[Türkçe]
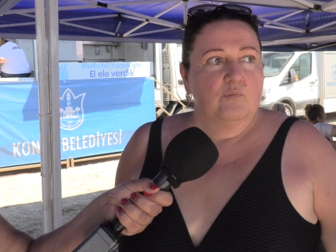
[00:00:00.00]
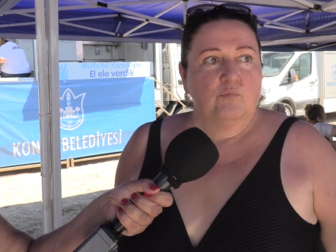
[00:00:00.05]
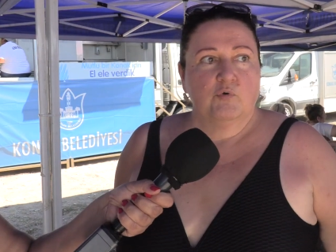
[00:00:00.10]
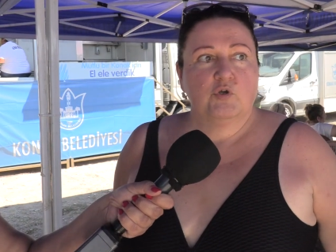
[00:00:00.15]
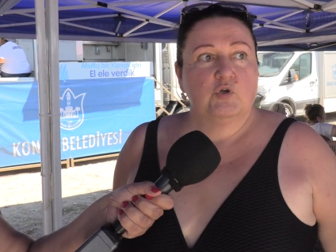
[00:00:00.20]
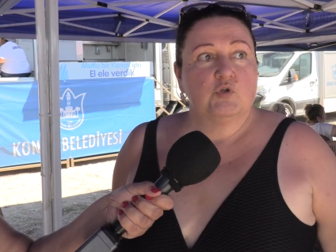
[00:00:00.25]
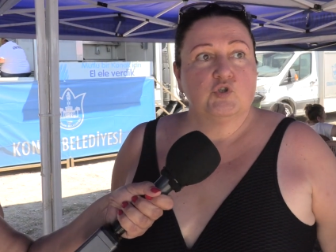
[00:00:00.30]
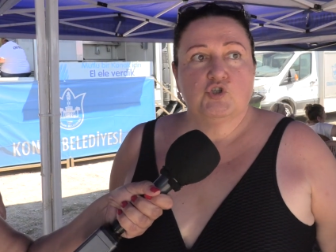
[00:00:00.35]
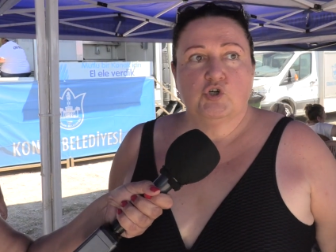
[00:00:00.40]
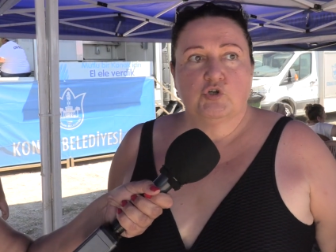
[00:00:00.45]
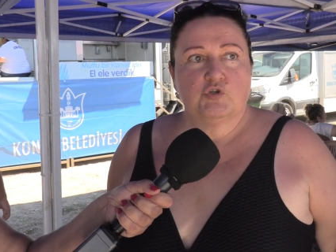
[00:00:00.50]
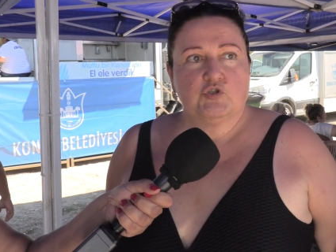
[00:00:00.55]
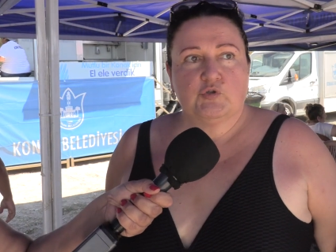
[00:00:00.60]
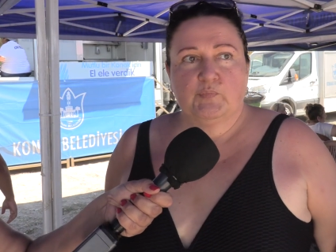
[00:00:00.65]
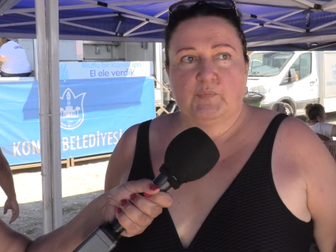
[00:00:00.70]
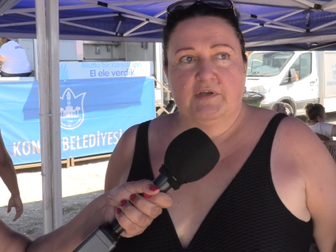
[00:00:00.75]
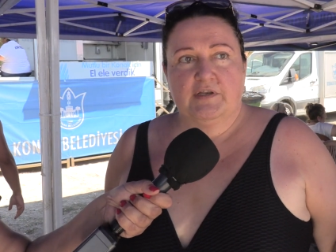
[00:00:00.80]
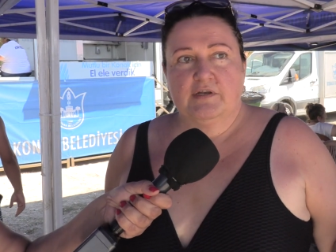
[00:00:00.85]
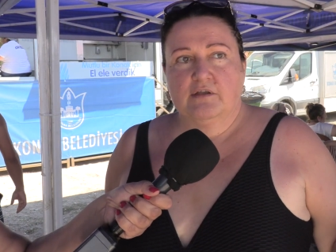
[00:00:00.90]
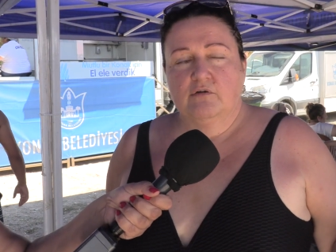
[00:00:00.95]
Bugün çok
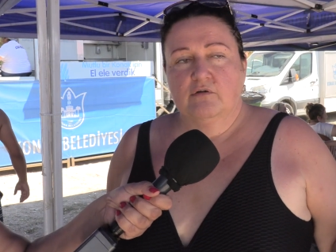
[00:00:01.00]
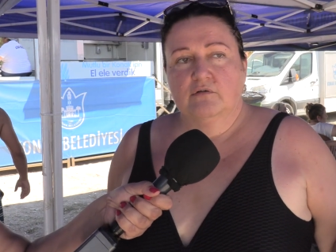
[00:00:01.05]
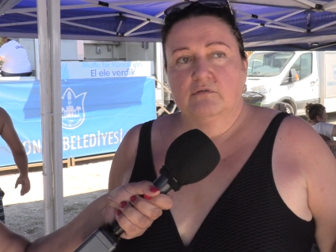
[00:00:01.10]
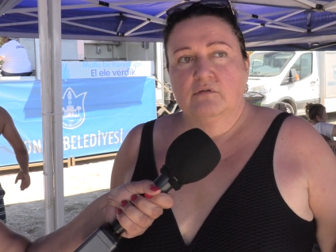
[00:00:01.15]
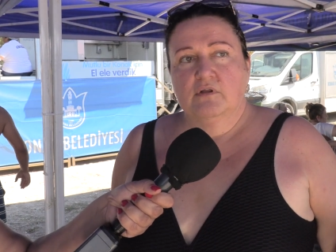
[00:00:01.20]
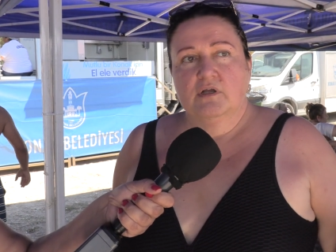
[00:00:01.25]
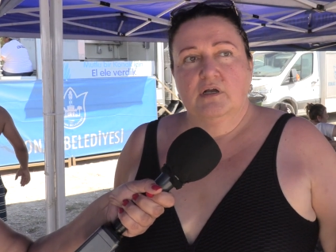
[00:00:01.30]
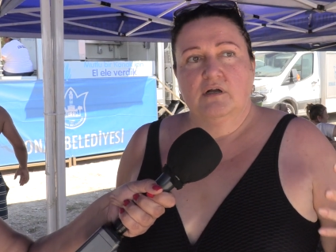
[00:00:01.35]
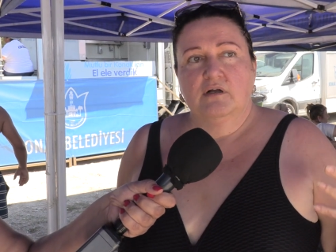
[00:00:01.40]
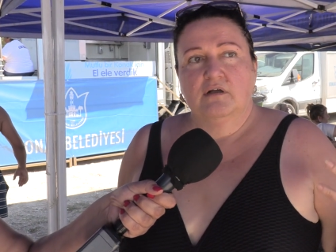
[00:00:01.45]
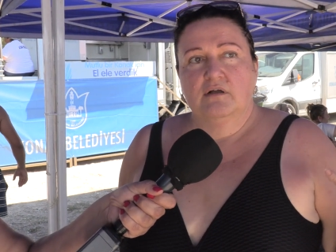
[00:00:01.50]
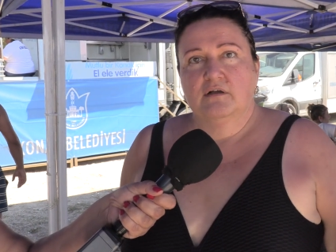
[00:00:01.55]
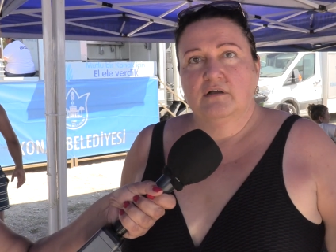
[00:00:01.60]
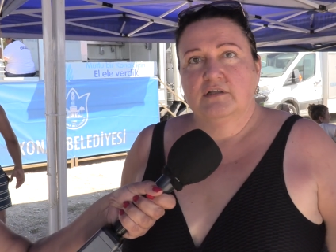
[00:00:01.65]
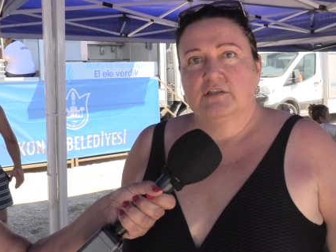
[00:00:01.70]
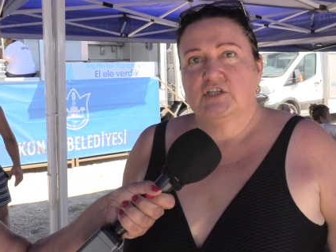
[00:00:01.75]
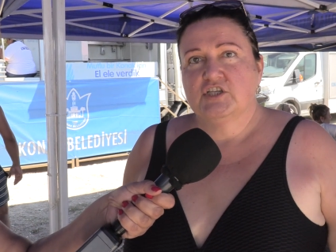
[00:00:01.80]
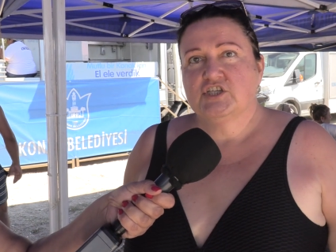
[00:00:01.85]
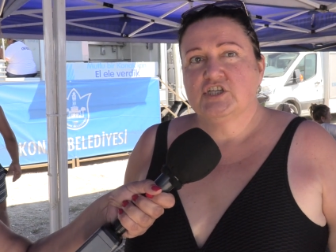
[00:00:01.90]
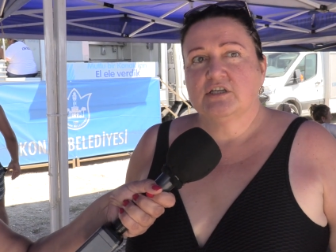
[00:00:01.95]
süper gün.
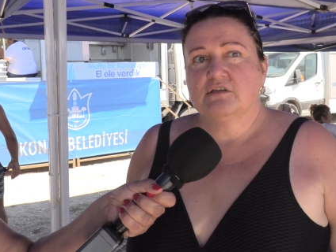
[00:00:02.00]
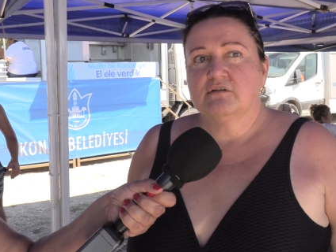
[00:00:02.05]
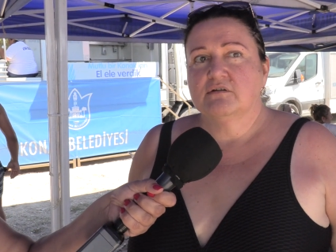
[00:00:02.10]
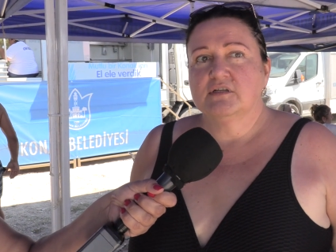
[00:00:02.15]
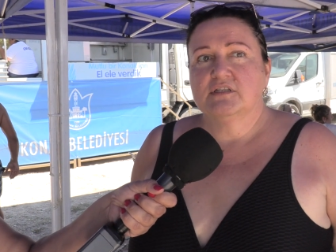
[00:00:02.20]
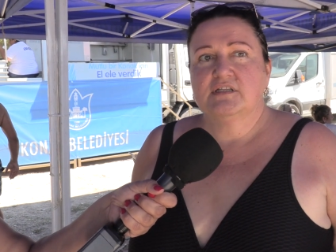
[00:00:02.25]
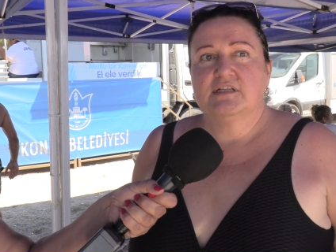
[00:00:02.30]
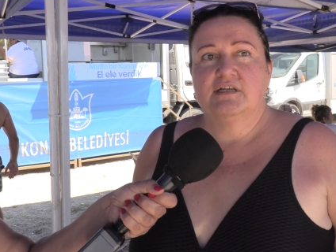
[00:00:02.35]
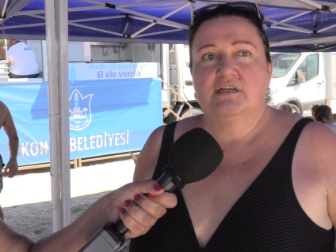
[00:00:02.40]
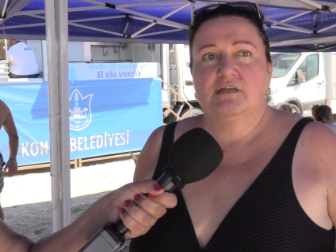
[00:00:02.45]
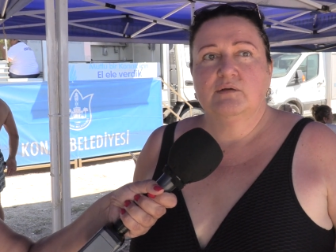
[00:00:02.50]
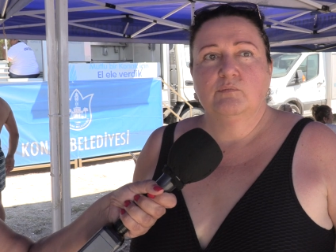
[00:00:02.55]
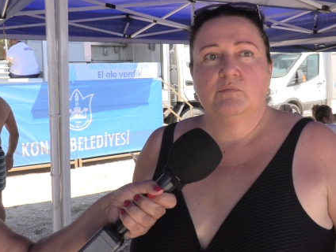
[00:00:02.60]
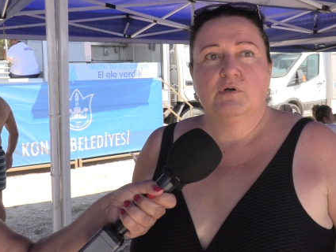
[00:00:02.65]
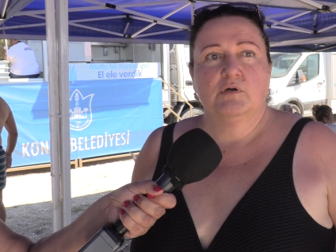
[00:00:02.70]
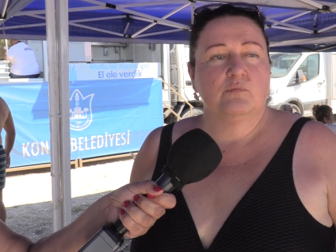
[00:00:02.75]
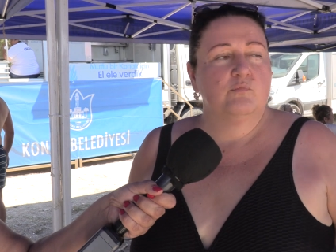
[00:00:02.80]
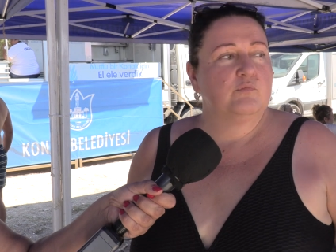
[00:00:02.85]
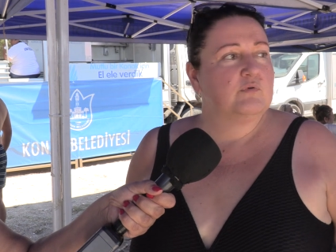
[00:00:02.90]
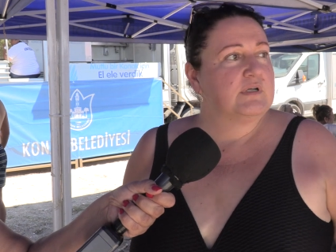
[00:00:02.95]
Ee, teşekkür ederim.